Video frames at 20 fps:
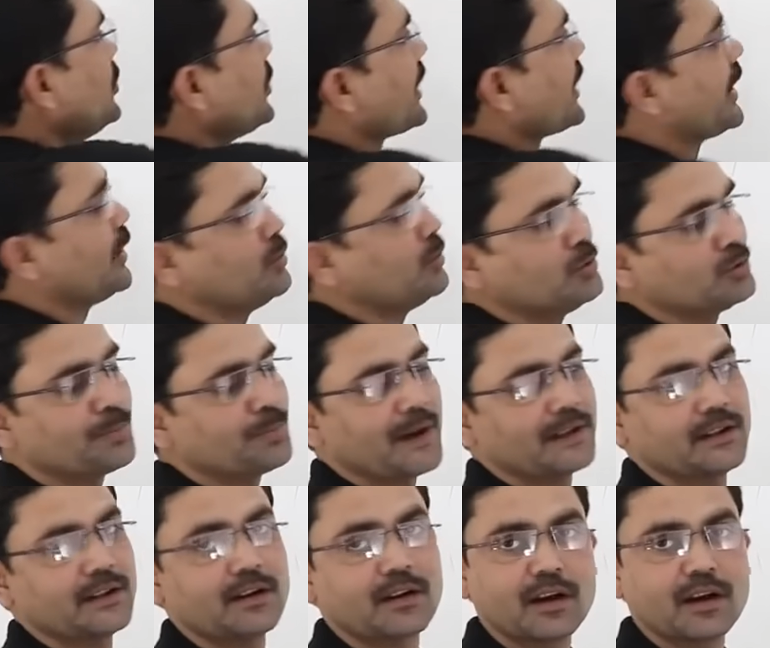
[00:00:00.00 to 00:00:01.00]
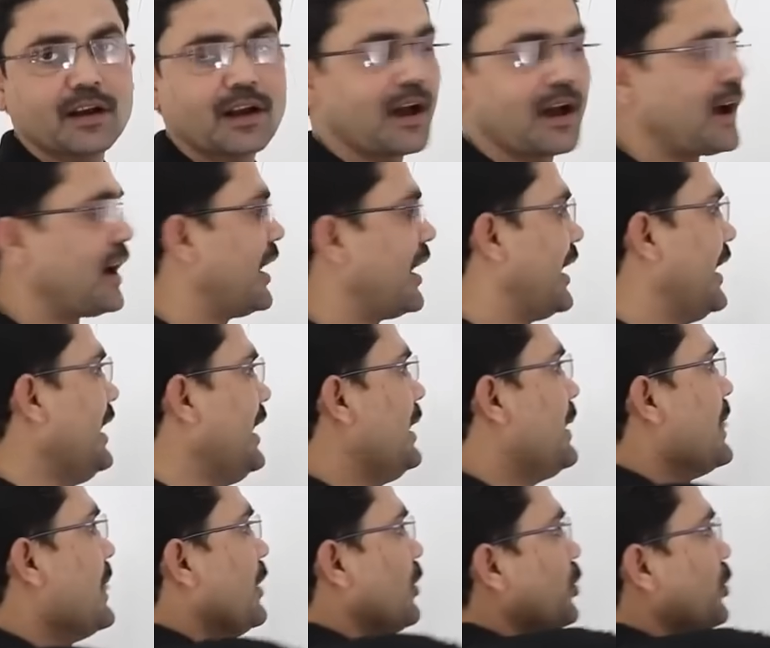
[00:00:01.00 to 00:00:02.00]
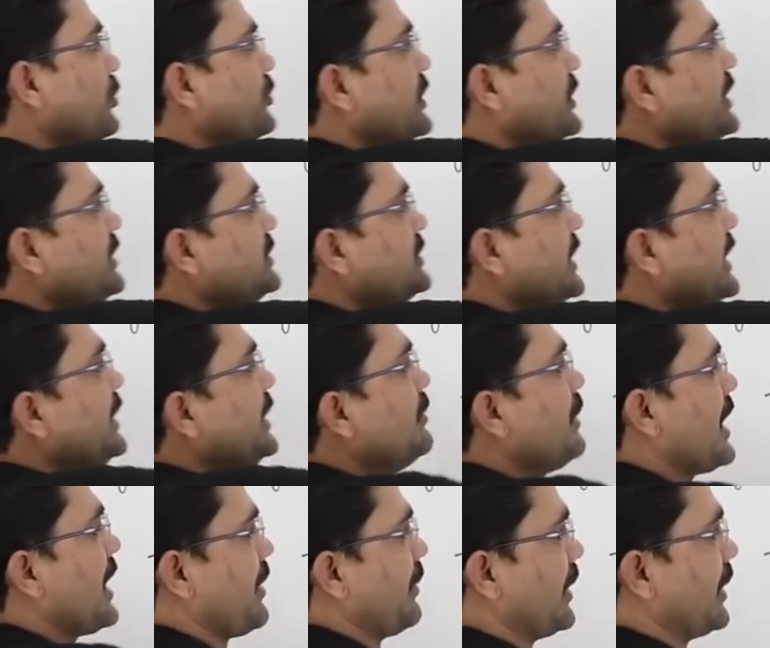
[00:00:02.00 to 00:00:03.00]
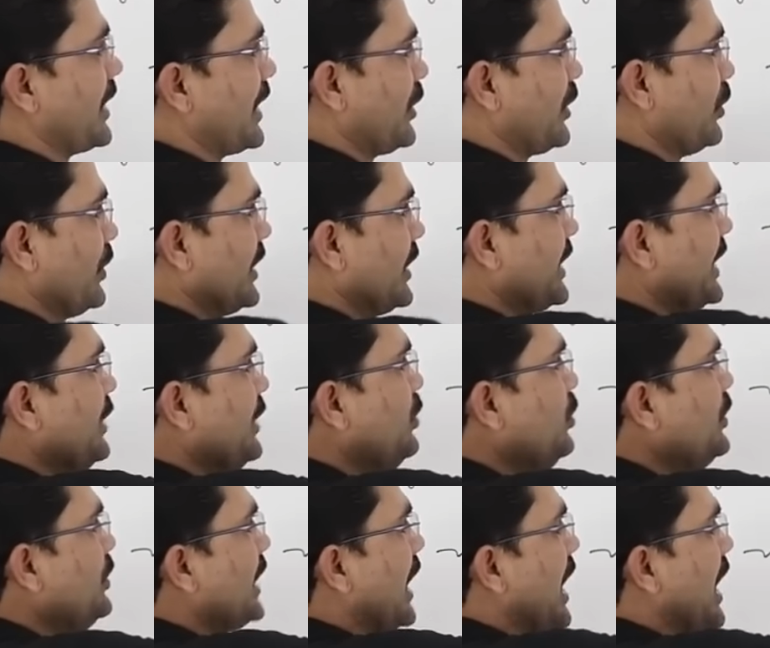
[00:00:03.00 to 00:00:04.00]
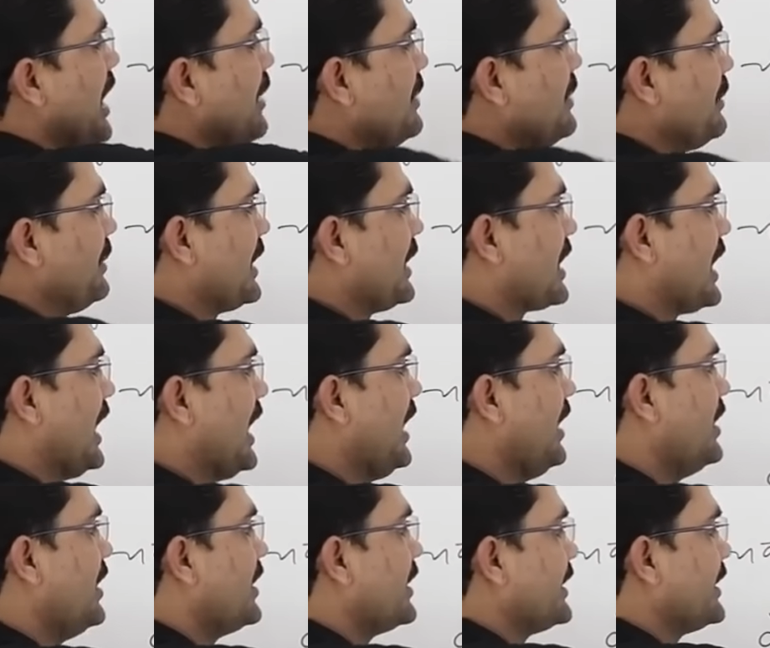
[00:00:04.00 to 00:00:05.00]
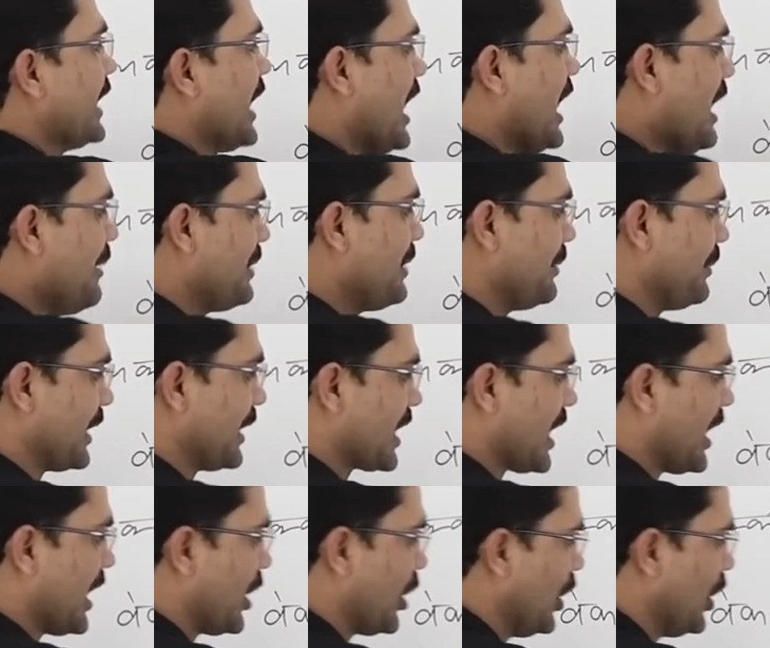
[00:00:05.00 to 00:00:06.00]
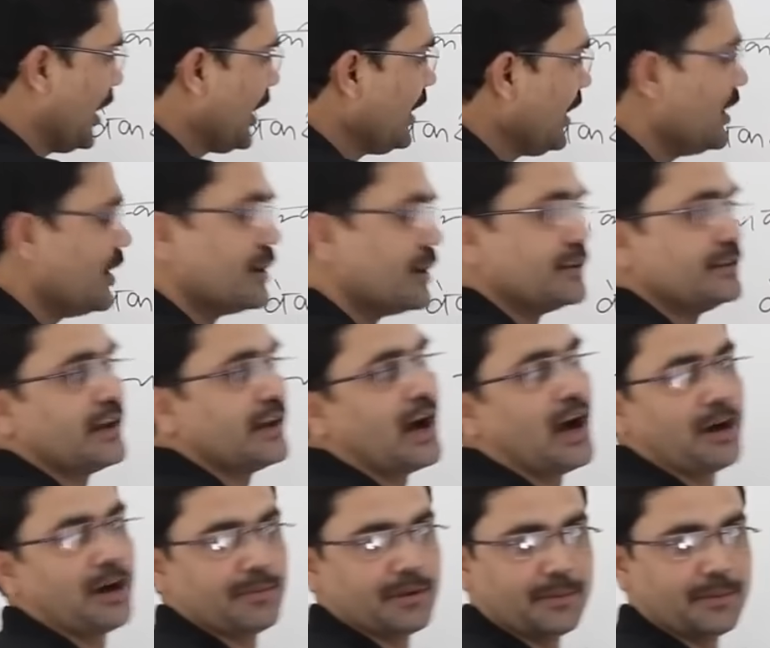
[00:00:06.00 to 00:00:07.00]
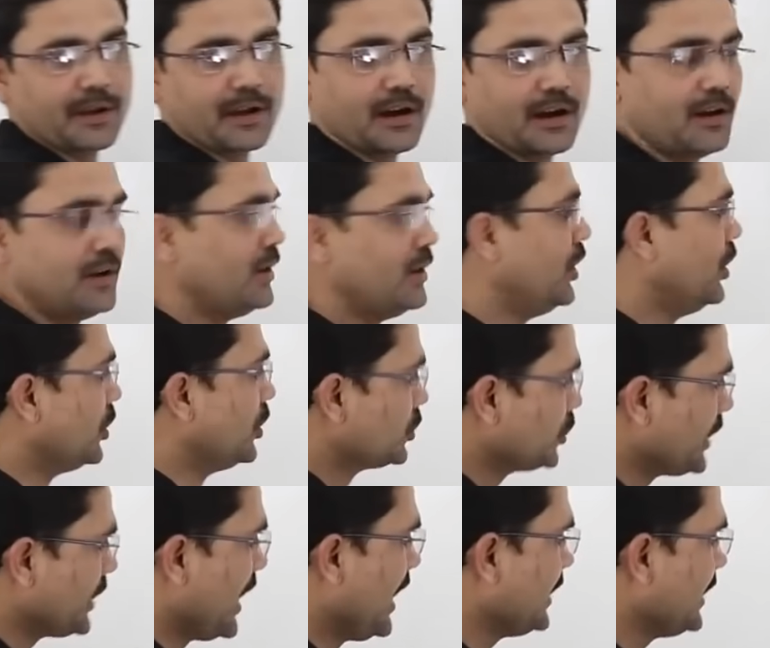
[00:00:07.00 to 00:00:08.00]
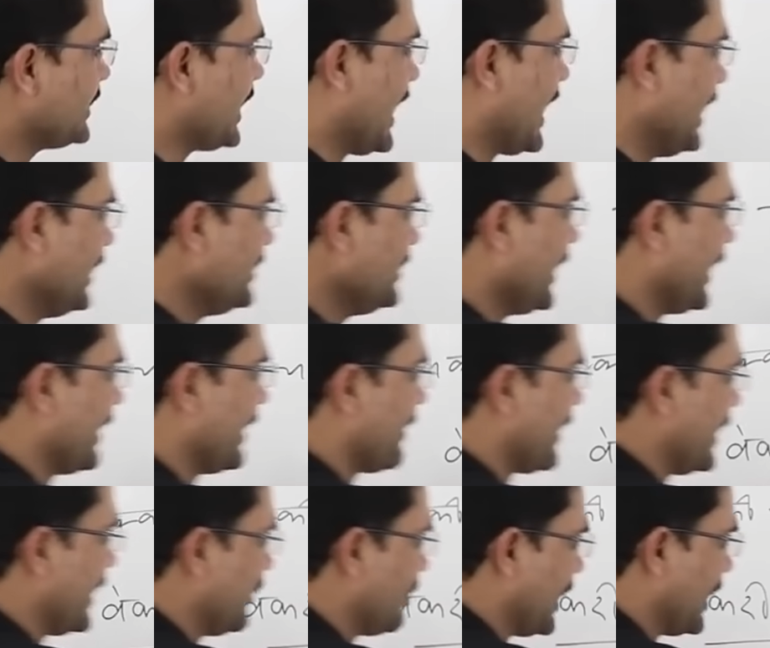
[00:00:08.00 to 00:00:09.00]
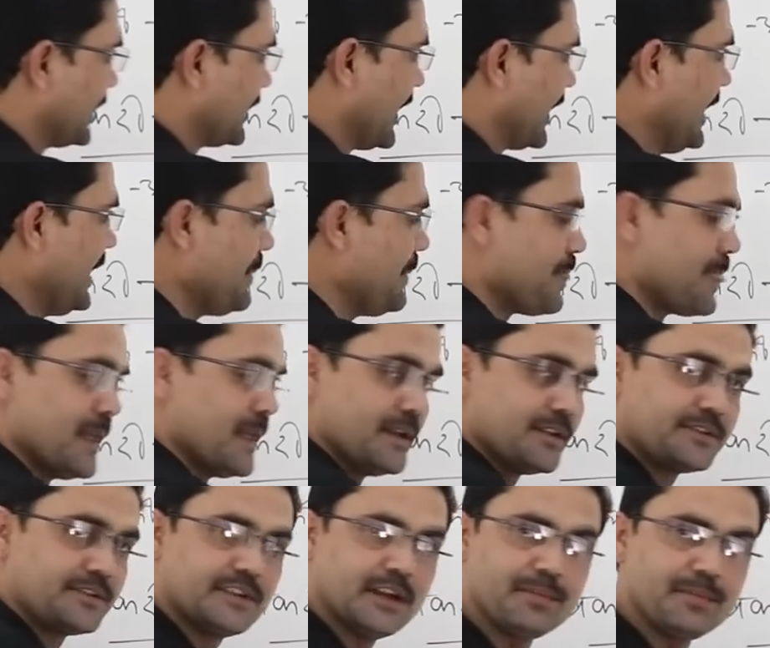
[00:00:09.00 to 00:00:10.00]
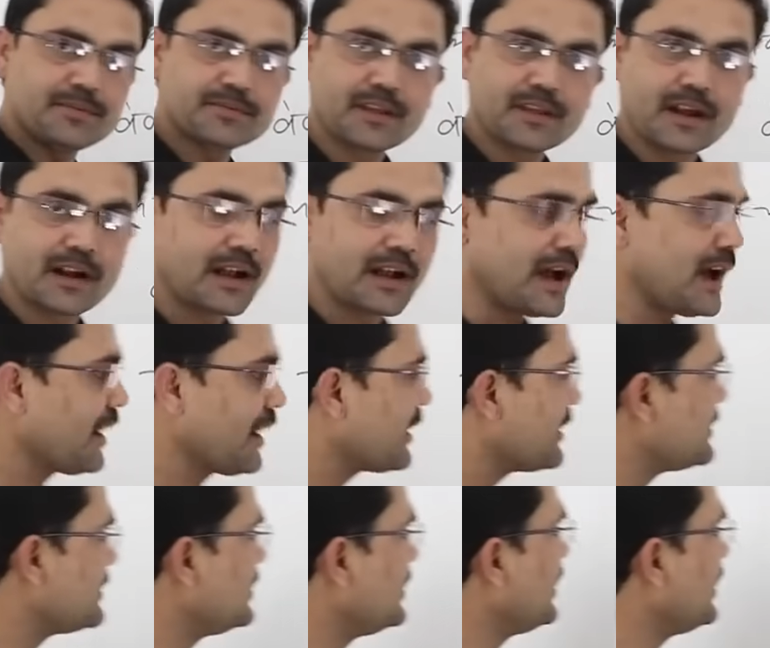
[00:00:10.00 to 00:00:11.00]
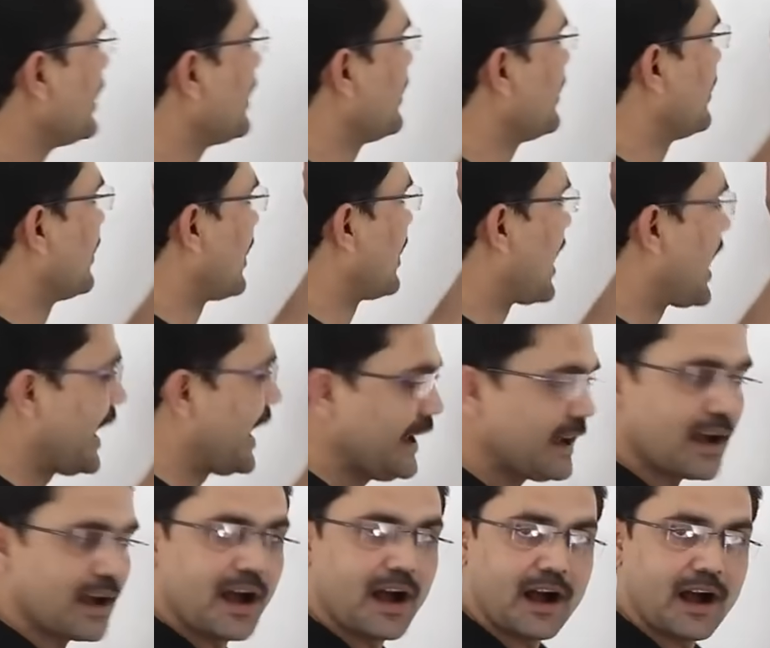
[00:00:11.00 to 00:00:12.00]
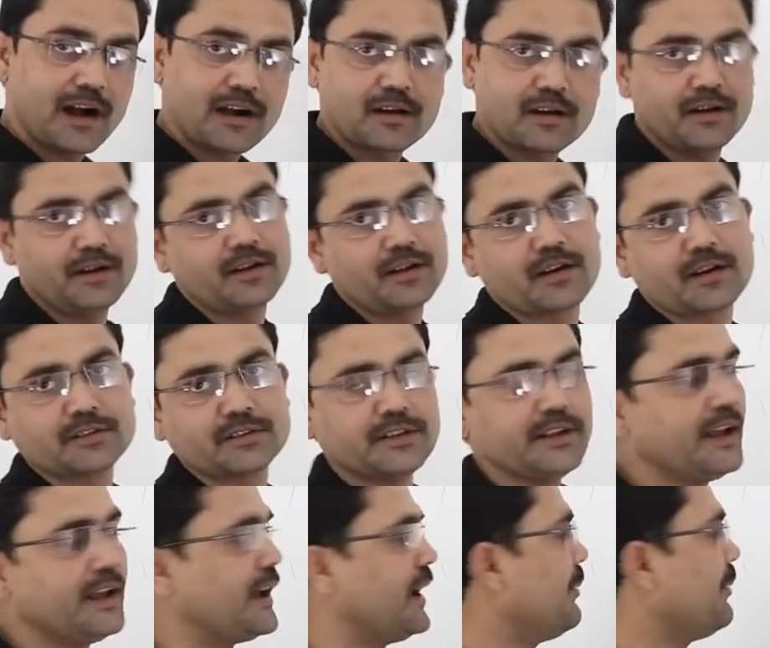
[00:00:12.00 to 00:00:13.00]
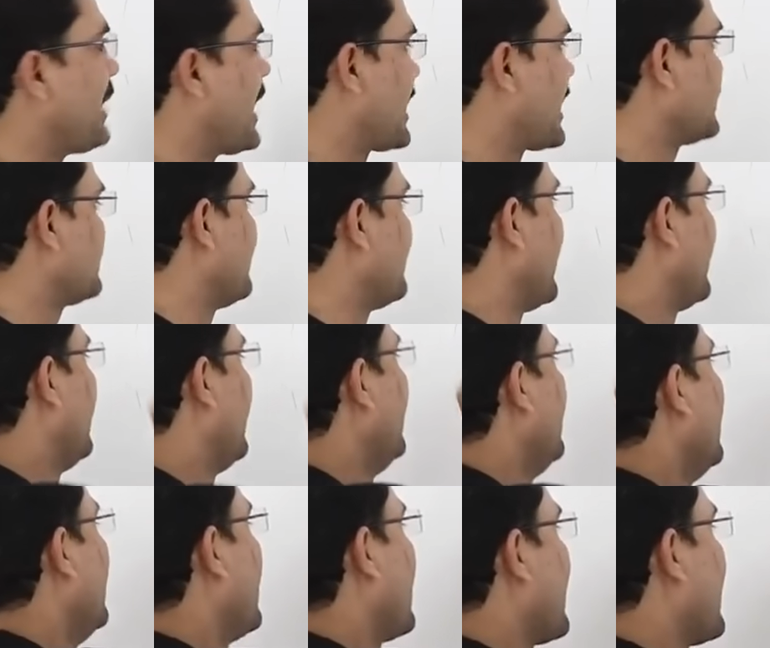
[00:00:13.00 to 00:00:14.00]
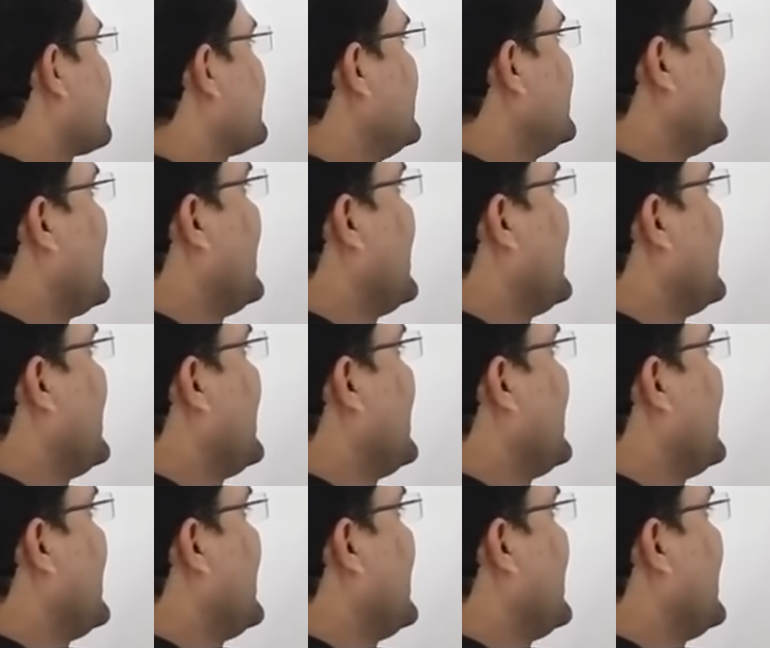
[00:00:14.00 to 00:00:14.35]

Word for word: जो गेहूं उत्पादन कर रहा है उसकी तीन बार बिक्री हुई गेहूं यहां भी बिका यहां भी बिका और यहां भी बिका तो यहां ध्यान देने वाली बात है जब सरकार किसी आय का आकलन करती है भारत में राष्ट्रीय